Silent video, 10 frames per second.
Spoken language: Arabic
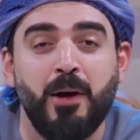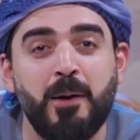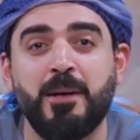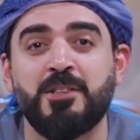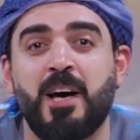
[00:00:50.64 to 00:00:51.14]
ذولا
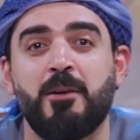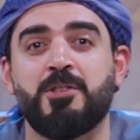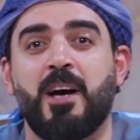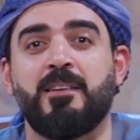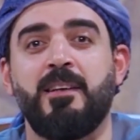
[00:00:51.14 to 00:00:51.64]
وين كانوا
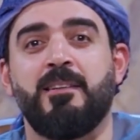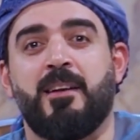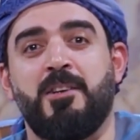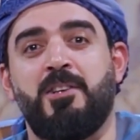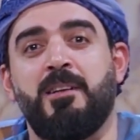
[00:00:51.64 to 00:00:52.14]
شاردين
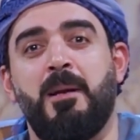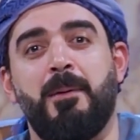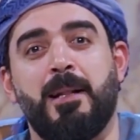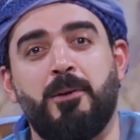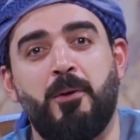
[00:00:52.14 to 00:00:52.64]
راجعين
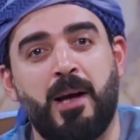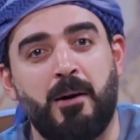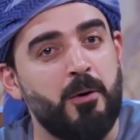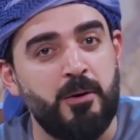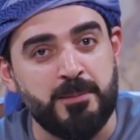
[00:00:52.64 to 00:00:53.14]
للبيت لو
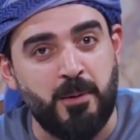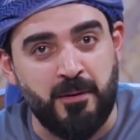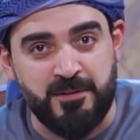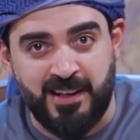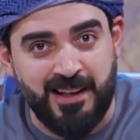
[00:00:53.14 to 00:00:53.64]
القهوه لزموا
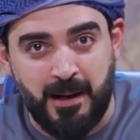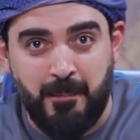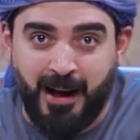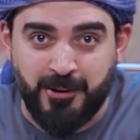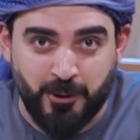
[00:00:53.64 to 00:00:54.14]
نفس الليله
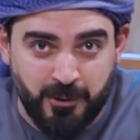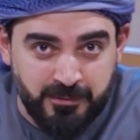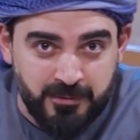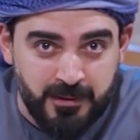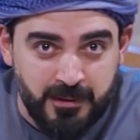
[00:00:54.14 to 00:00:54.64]
ما حد يعرف
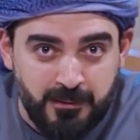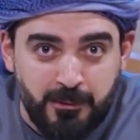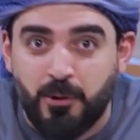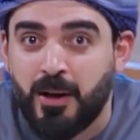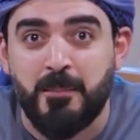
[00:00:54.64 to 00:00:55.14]

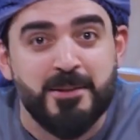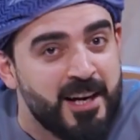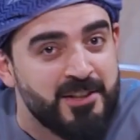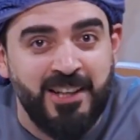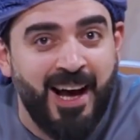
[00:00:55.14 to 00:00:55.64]
ذولا
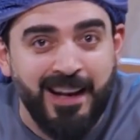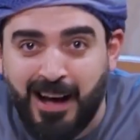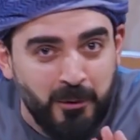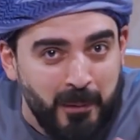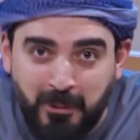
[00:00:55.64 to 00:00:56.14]
مساجين
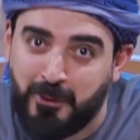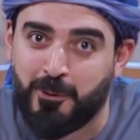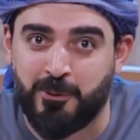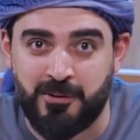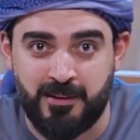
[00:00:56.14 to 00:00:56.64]
حلال وما
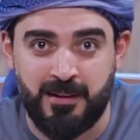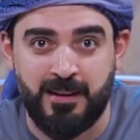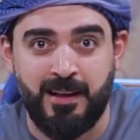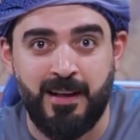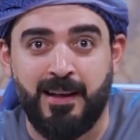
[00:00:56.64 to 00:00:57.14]
يضيعون
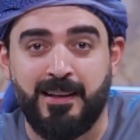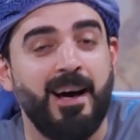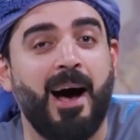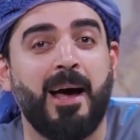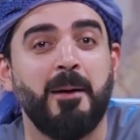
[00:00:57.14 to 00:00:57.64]

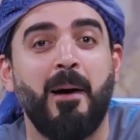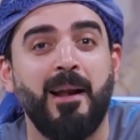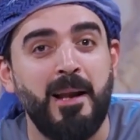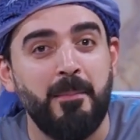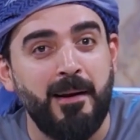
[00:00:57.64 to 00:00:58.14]
يا اخي
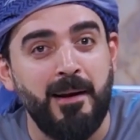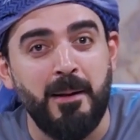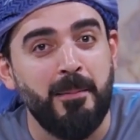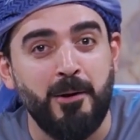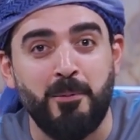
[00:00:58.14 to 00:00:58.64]
مال اللبن
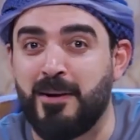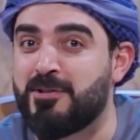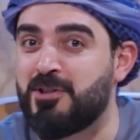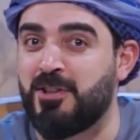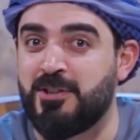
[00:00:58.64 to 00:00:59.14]
للبن ومال
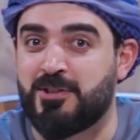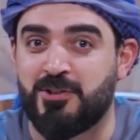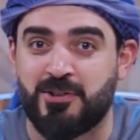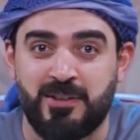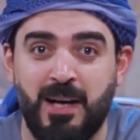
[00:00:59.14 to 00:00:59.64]
السجن
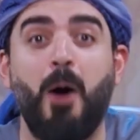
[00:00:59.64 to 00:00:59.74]
للسجن